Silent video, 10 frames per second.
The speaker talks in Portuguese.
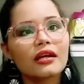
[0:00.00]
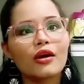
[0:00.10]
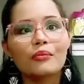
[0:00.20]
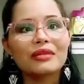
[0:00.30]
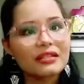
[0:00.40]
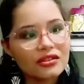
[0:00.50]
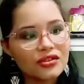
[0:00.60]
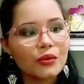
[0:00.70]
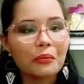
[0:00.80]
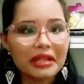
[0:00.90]
eu me
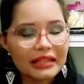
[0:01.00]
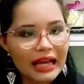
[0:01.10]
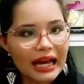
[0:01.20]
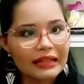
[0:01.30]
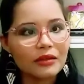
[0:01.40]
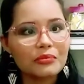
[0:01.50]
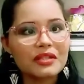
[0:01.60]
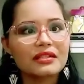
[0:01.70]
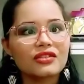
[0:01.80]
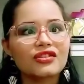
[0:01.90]
senti humilhada, eu me
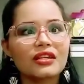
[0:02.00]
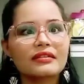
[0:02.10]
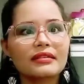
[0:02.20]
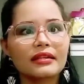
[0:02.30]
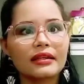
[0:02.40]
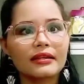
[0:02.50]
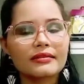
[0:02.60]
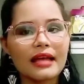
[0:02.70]
senti assim,